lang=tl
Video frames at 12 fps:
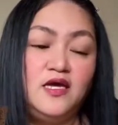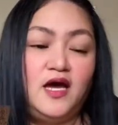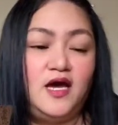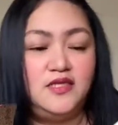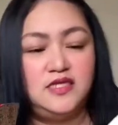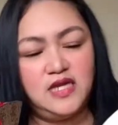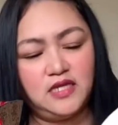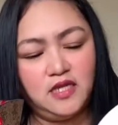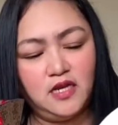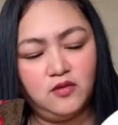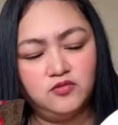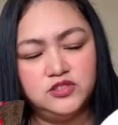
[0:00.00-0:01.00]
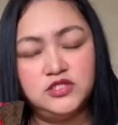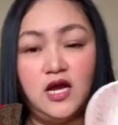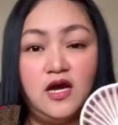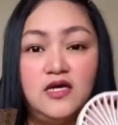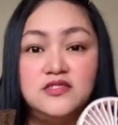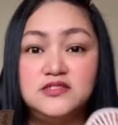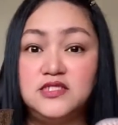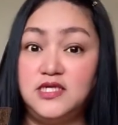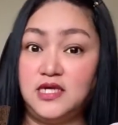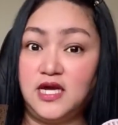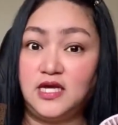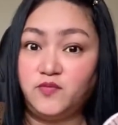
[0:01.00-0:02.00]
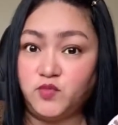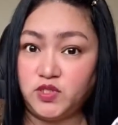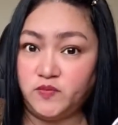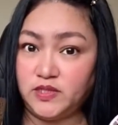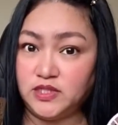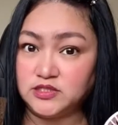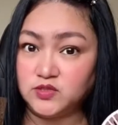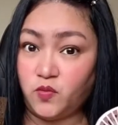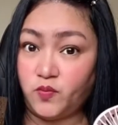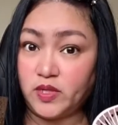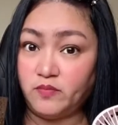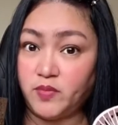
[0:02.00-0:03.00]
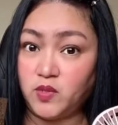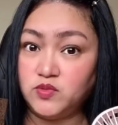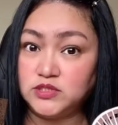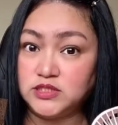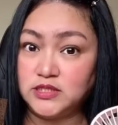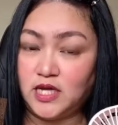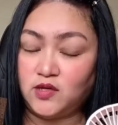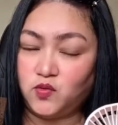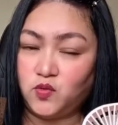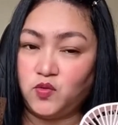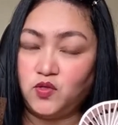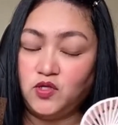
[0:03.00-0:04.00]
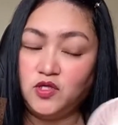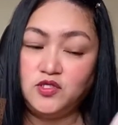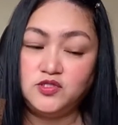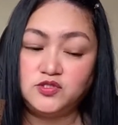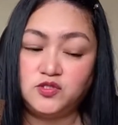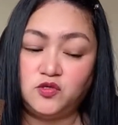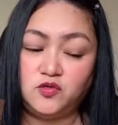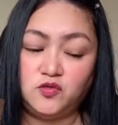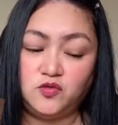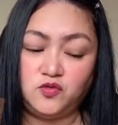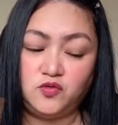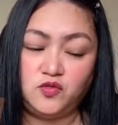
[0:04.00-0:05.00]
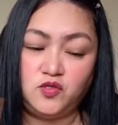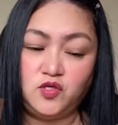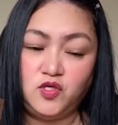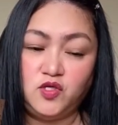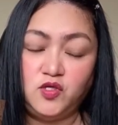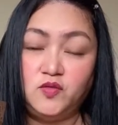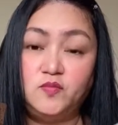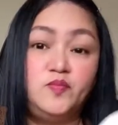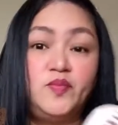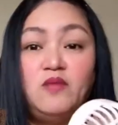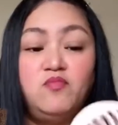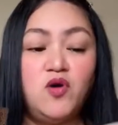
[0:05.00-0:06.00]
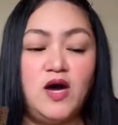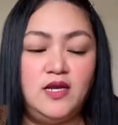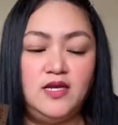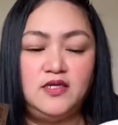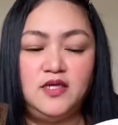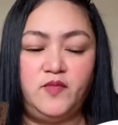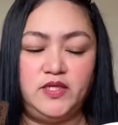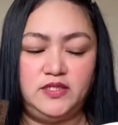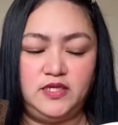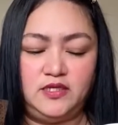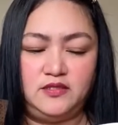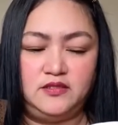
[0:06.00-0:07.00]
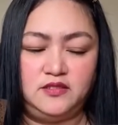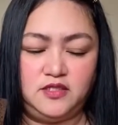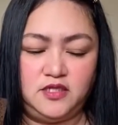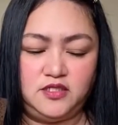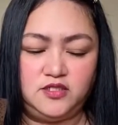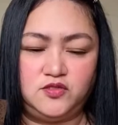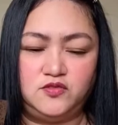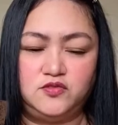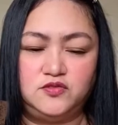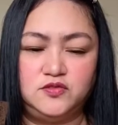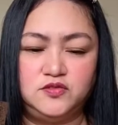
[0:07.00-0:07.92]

Uh, tinadala ko siya kasi nga, alam niyo naman na sobrang pawisin ako. So, pangmukha lang naman yan. Ganito.